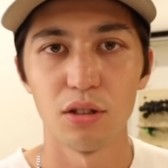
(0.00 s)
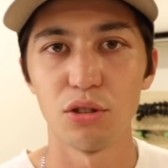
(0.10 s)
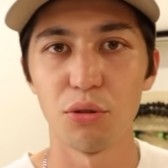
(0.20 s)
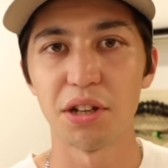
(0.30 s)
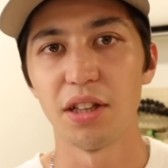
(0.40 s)

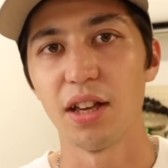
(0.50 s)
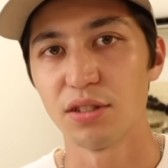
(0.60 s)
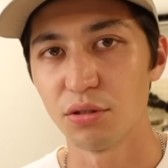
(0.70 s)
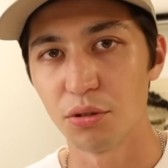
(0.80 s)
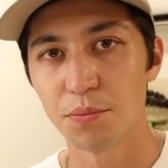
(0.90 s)
というわけで、
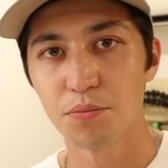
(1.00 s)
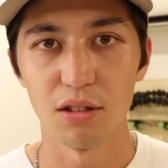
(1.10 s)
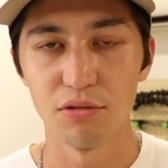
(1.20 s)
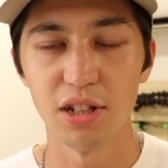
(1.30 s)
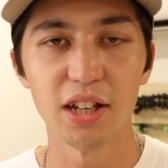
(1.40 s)
その、
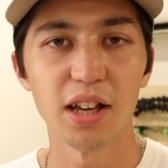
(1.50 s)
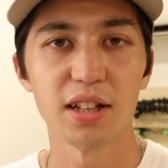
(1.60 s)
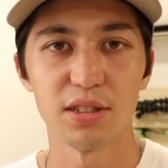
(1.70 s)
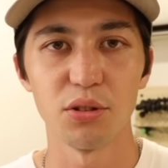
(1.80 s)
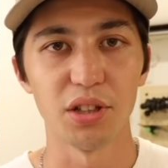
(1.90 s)
売り上げが
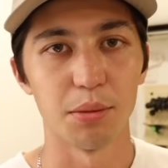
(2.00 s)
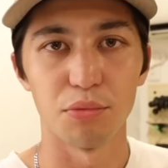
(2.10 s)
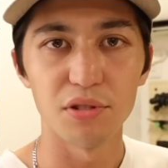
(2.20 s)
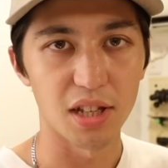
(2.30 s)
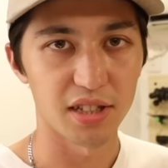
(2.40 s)
すごいね、
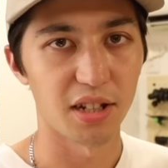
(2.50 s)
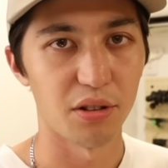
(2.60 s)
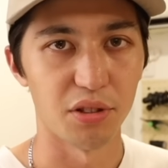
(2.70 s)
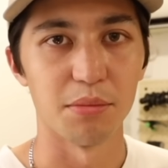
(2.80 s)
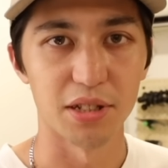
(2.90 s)
分散されるよ
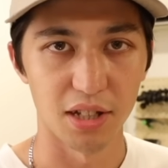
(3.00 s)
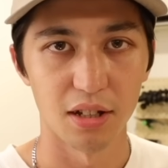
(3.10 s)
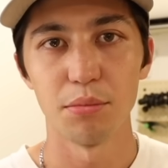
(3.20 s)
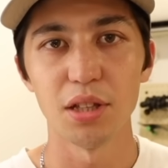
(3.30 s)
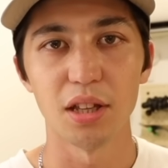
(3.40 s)
うになりました。
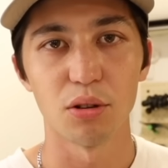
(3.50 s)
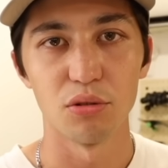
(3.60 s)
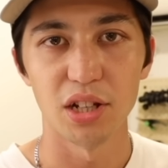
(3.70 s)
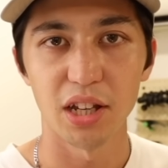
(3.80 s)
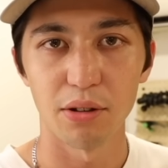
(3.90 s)
みんなね、こう、
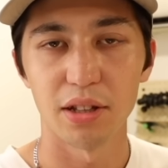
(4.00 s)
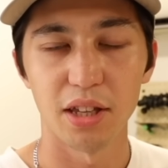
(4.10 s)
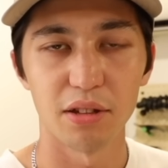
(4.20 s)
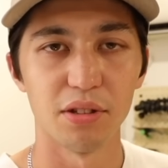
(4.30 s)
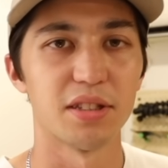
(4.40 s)
売り上げはで
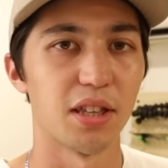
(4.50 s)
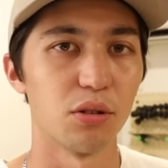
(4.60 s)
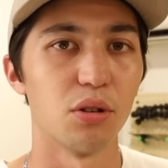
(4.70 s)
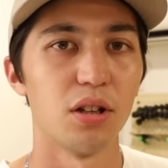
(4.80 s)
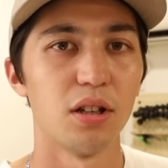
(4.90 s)
きるんですけ
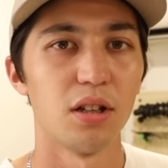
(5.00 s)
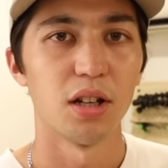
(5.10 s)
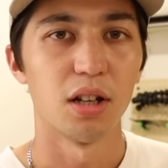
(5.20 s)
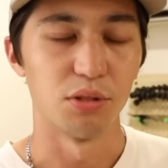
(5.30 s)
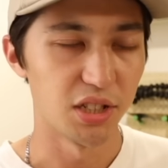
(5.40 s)
ど、
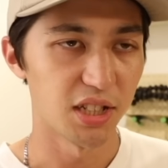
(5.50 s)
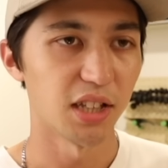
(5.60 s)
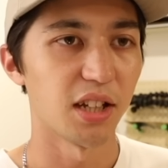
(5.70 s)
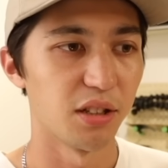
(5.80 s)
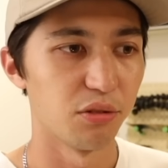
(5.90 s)
一社あ
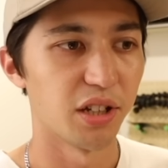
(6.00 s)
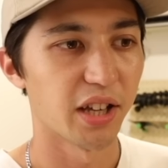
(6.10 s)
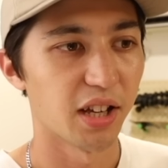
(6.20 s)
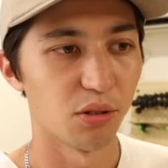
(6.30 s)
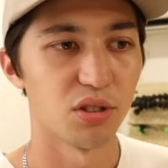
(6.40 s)
たりの売り上
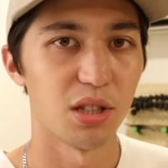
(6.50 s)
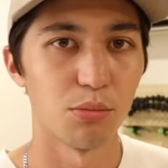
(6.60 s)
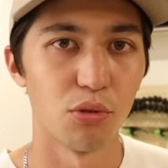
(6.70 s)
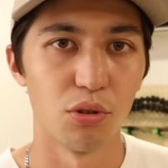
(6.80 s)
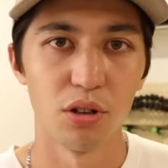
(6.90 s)
げがどうして
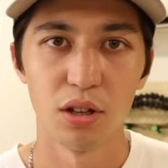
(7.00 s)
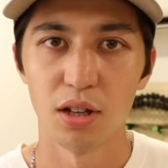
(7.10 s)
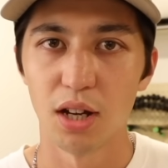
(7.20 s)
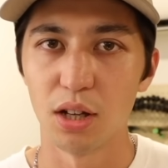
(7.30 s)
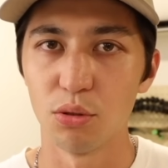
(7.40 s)
も、
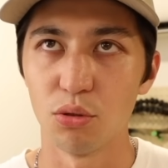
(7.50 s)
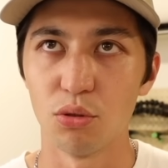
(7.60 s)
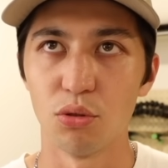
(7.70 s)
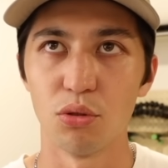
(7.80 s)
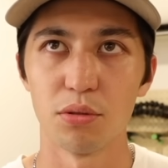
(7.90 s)
あ
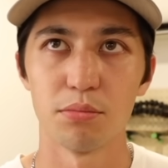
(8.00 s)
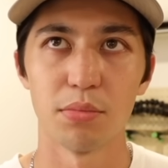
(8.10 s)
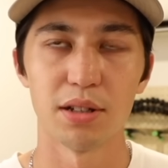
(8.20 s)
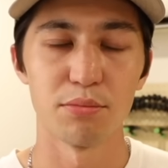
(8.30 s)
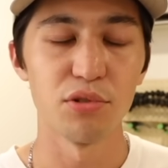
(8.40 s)
のー、
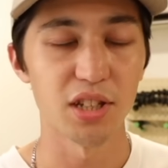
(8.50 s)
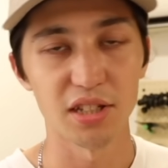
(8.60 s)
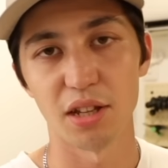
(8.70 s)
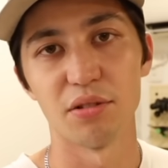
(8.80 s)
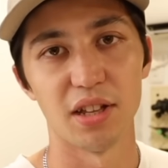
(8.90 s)
まあ、分散し
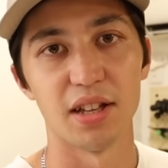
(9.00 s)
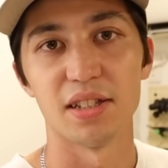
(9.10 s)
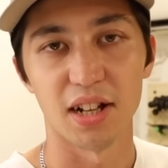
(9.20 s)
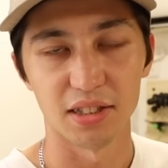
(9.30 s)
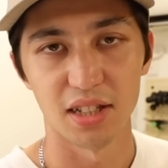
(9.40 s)
てるんで
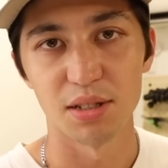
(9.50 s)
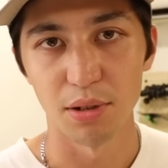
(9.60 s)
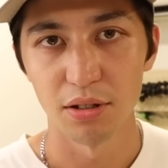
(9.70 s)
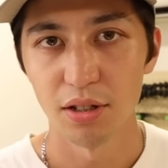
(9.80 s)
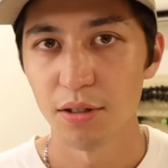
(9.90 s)
下がってし
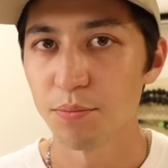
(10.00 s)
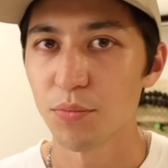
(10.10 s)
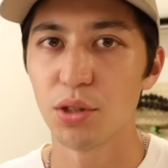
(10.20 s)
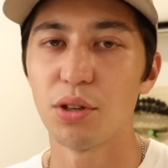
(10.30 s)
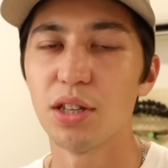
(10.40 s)
ま
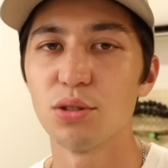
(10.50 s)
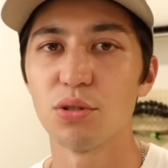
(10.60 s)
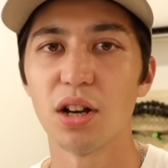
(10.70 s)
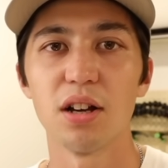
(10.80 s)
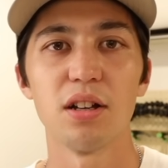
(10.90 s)
うっていう現状
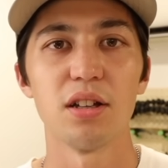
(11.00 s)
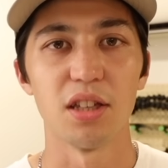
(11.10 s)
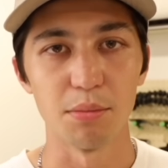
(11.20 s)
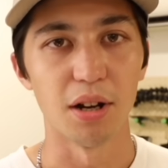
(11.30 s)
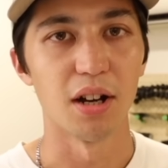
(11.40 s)
が
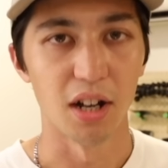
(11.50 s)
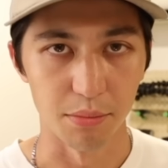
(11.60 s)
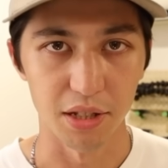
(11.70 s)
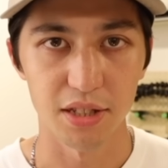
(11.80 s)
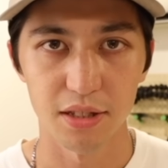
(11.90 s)
今あり
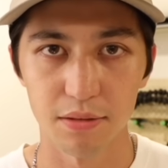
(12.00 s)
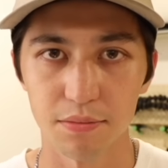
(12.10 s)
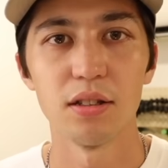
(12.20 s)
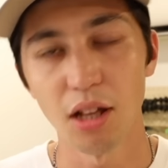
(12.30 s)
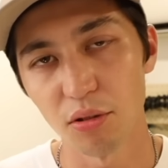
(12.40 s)
ます。
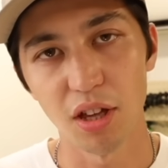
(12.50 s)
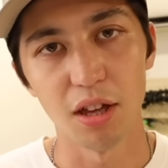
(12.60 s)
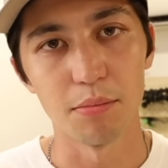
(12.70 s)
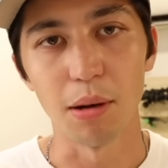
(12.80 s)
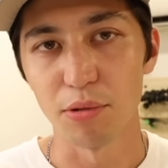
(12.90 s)
なの
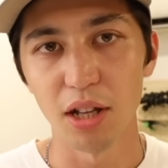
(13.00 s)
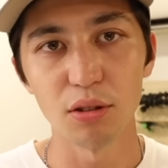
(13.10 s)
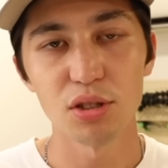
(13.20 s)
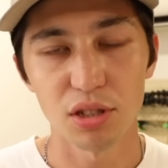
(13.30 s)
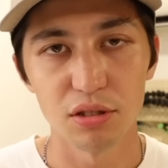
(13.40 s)
で、まあ、
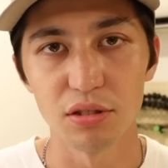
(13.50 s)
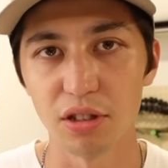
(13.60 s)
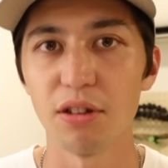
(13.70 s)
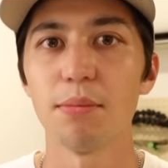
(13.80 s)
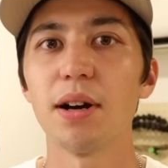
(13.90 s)
ブランド数
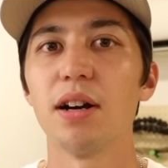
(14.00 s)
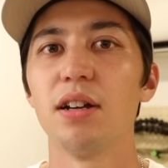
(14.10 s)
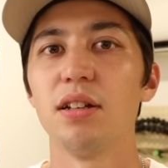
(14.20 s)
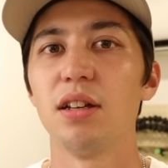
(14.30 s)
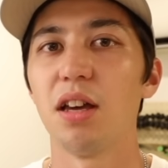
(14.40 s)
で言えば、
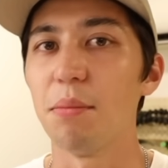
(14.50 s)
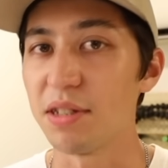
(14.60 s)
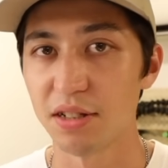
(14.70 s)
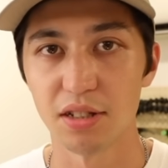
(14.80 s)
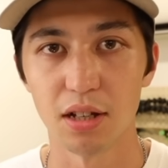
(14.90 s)
えー、め
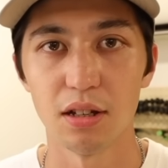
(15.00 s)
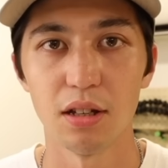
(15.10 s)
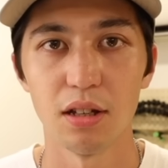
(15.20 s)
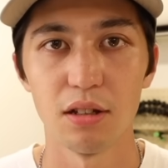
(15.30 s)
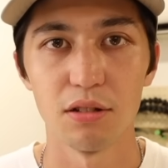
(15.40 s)
ちゃくちゃ
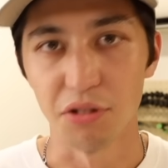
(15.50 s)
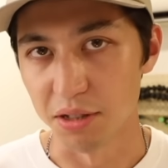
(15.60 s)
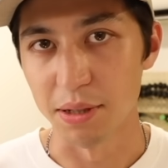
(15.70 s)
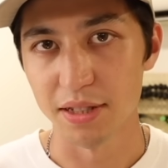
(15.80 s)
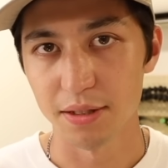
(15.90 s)
増え
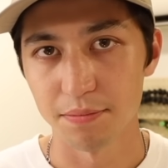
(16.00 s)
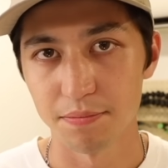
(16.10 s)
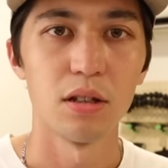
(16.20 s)
てます。